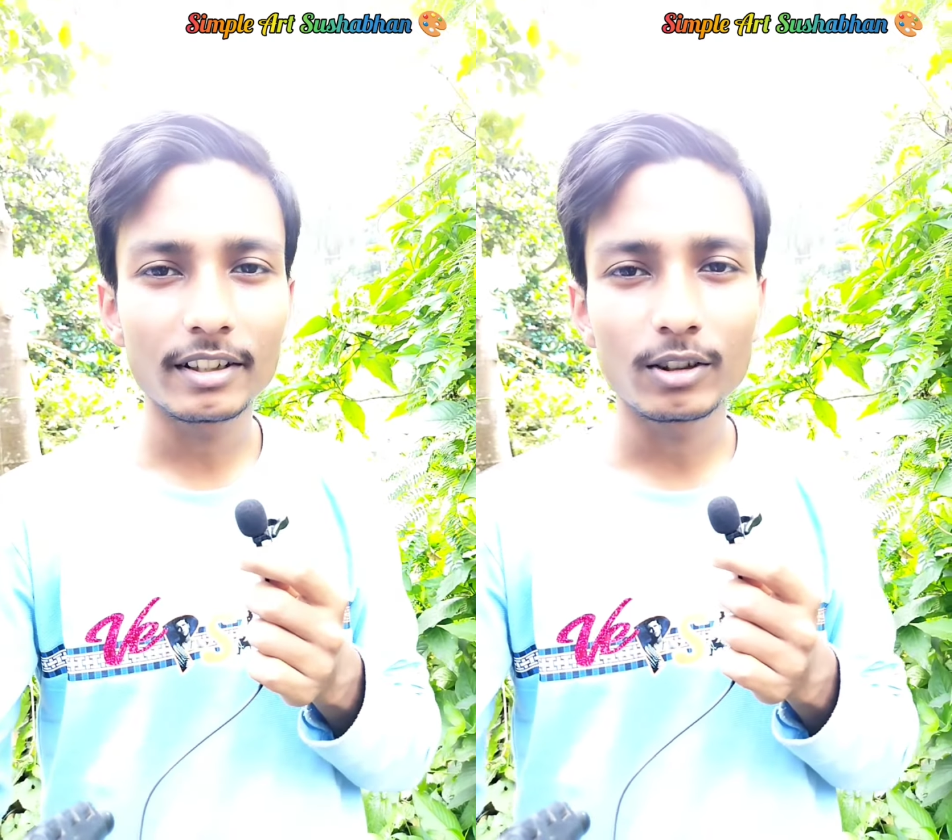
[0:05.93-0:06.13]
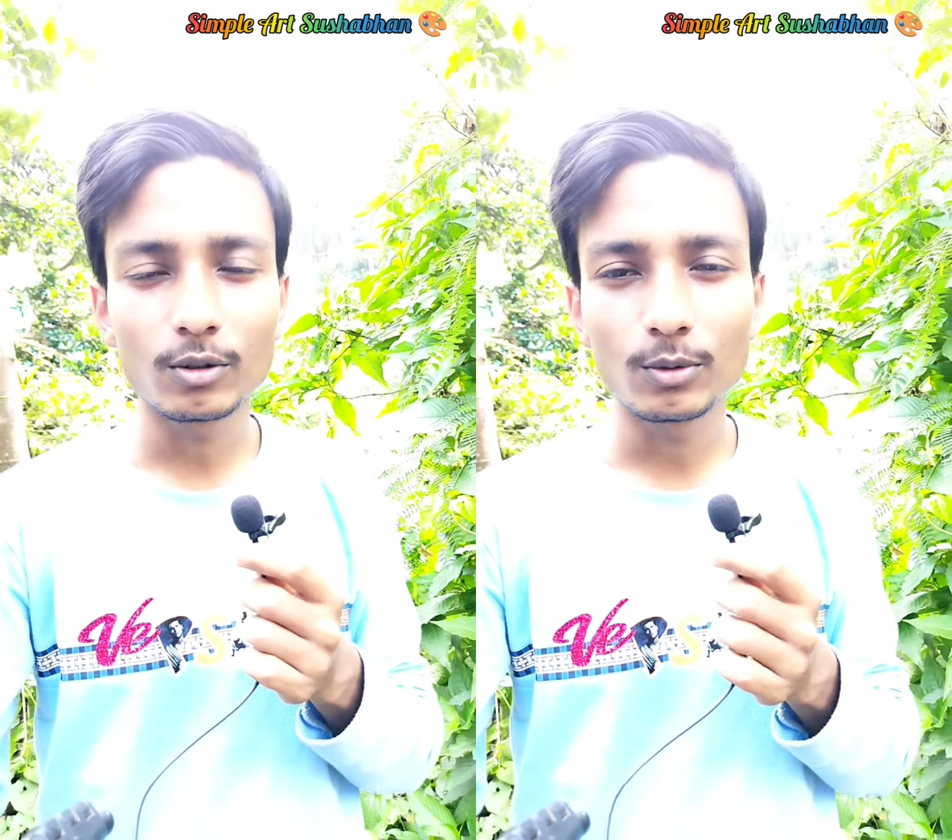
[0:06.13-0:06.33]

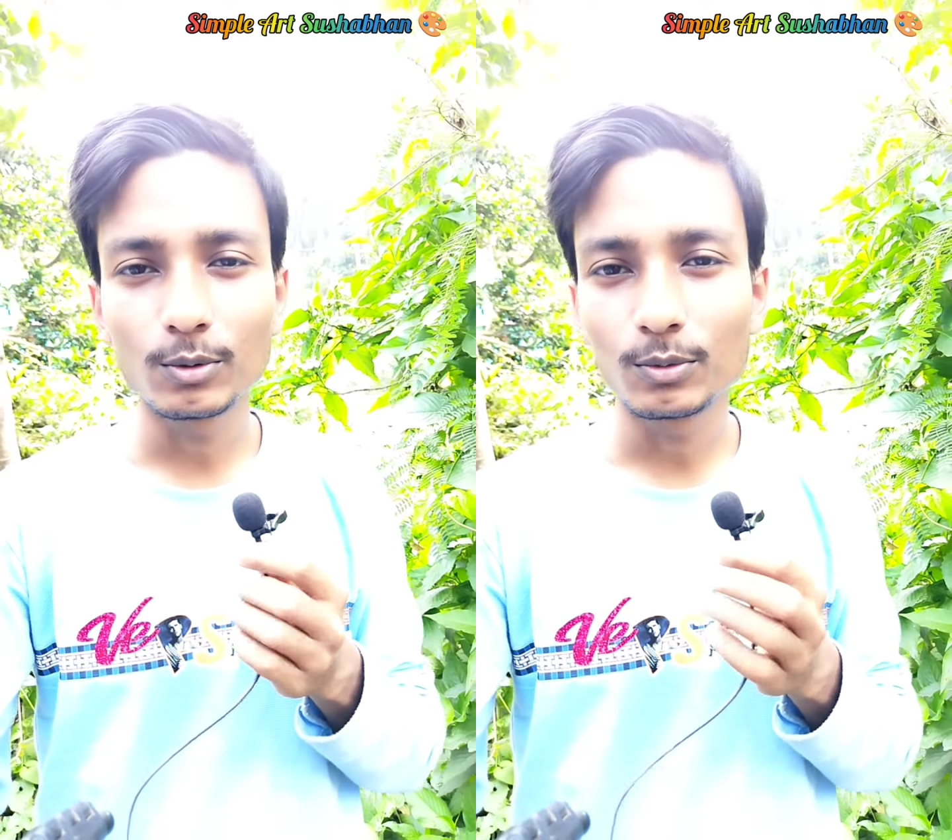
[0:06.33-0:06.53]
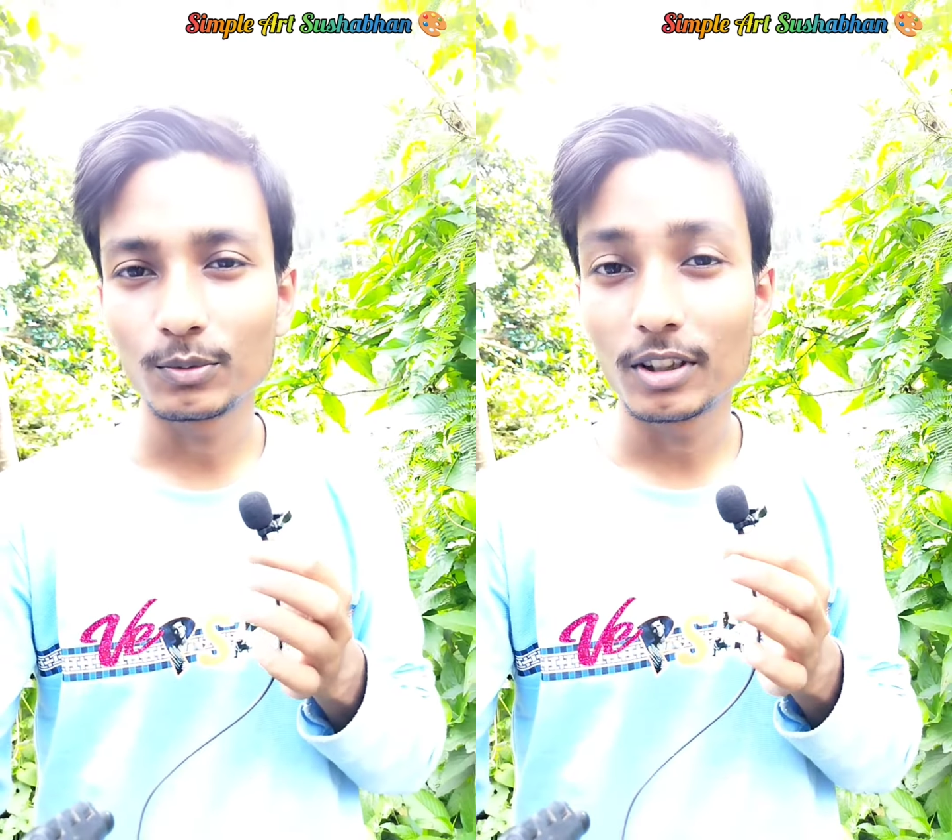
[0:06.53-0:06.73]
একটু
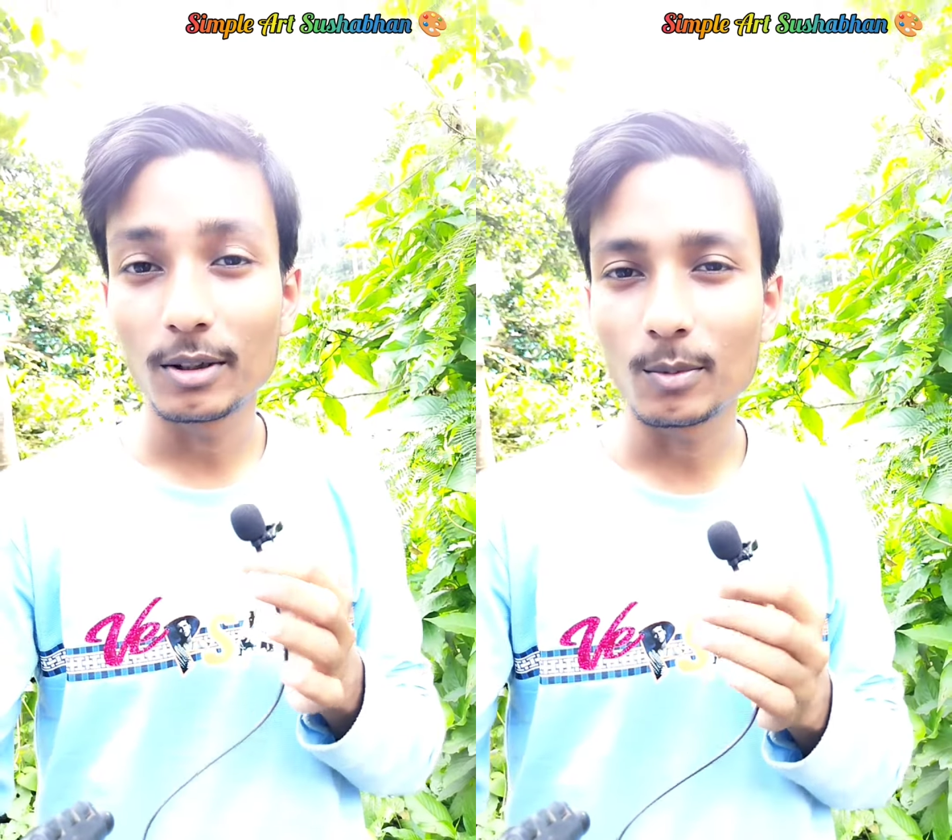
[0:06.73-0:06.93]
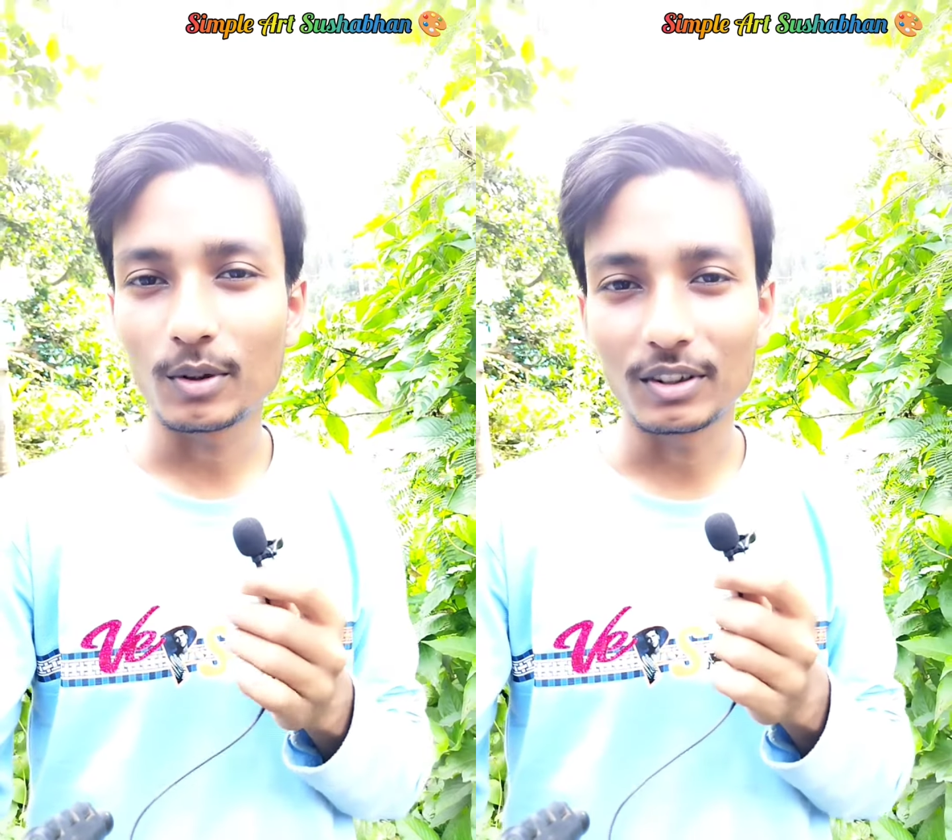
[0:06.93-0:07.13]

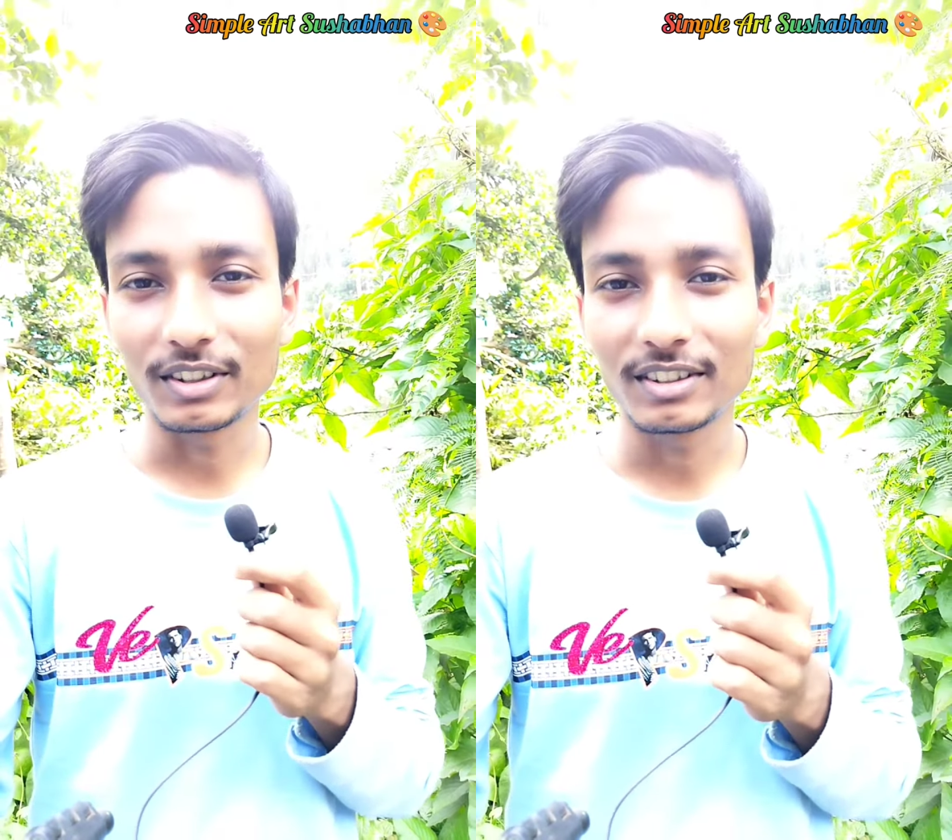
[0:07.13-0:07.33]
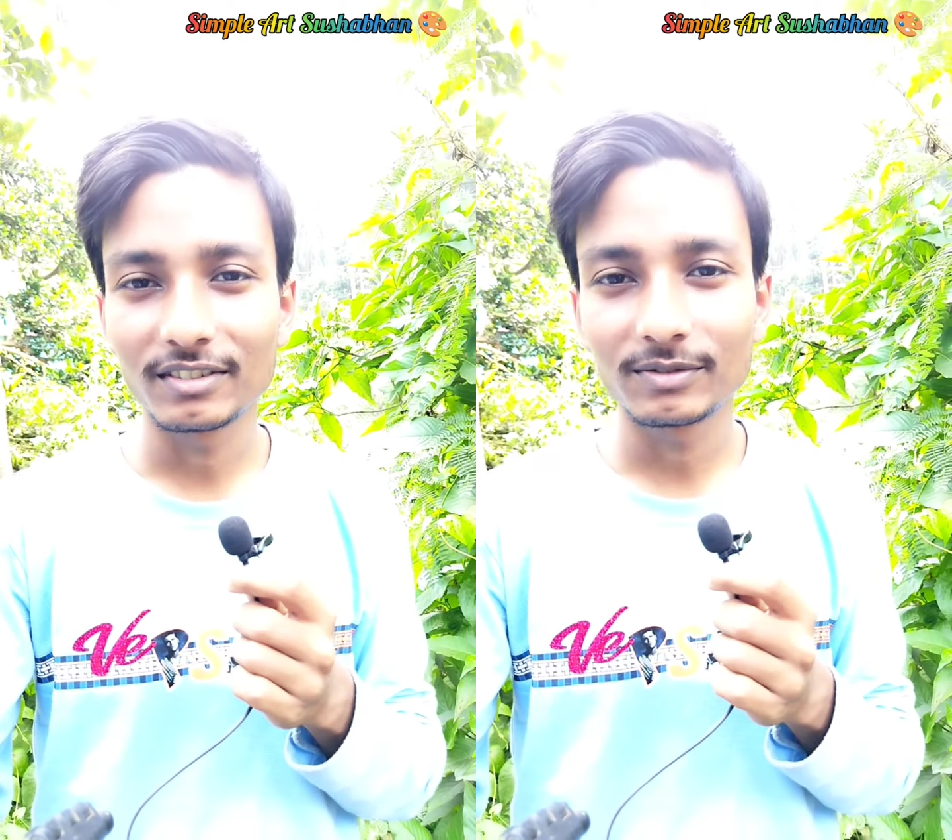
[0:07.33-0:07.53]
ইম্পর্টেন্ট